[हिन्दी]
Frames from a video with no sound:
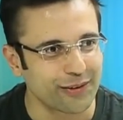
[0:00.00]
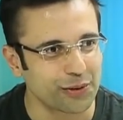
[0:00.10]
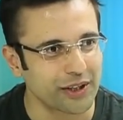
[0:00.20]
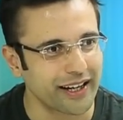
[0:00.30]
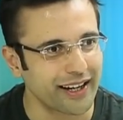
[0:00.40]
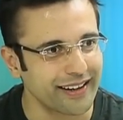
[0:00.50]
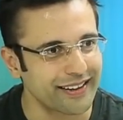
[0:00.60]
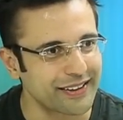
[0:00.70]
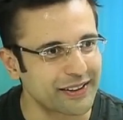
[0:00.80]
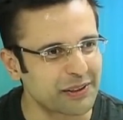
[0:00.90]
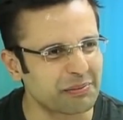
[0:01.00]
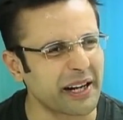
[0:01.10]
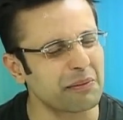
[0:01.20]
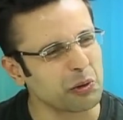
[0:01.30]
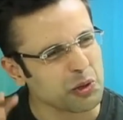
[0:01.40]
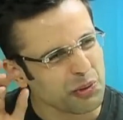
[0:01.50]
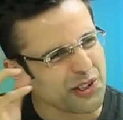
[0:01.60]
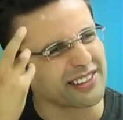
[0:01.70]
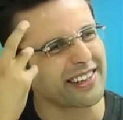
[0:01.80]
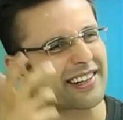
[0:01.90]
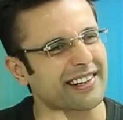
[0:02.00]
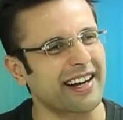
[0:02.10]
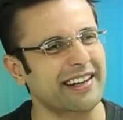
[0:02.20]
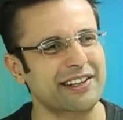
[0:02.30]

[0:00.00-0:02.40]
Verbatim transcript: होता है ना माइंड में कुछ भी चलता रहता है